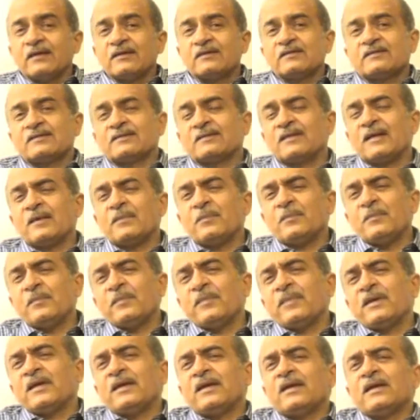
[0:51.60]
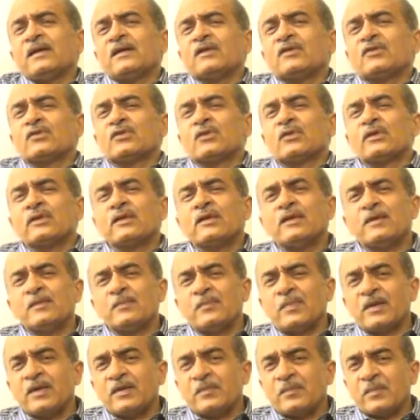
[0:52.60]
सब में इतनी
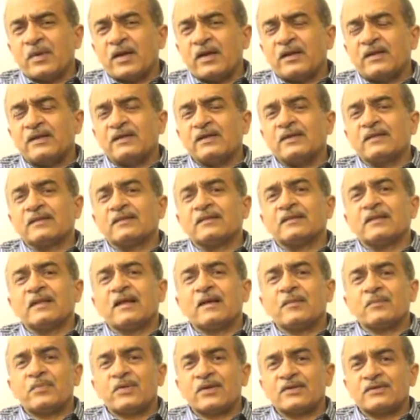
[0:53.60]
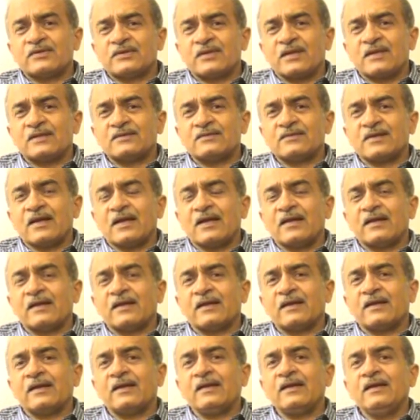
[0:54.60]
बेमानी इतना भ्रष्टाचार
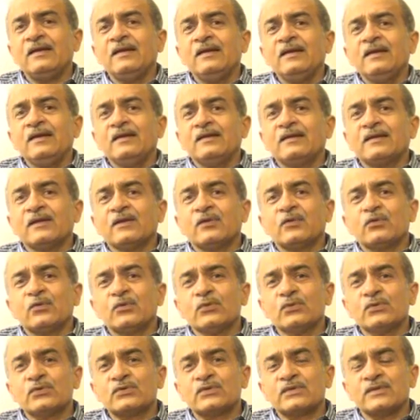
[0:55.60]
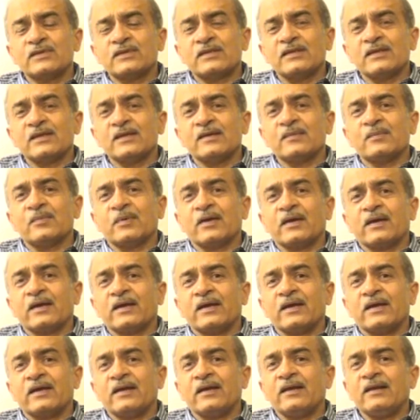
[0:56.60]
है कि घूस दिए
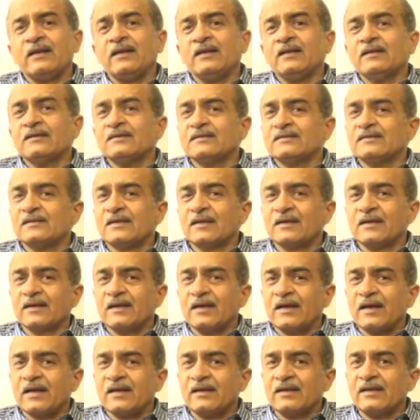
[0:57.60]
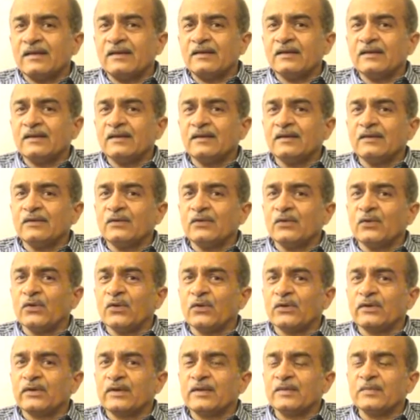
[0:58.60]
बगैर सरकारी
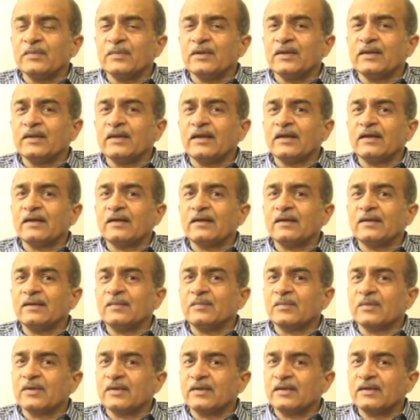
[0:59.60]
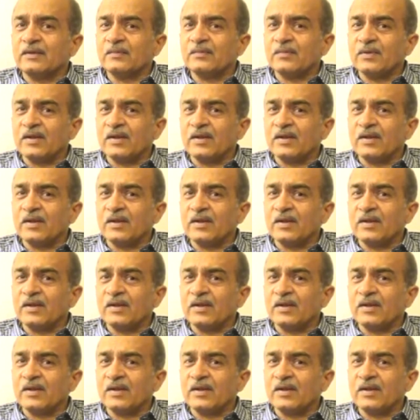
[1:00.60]
नौकरी मिलना करीब करीब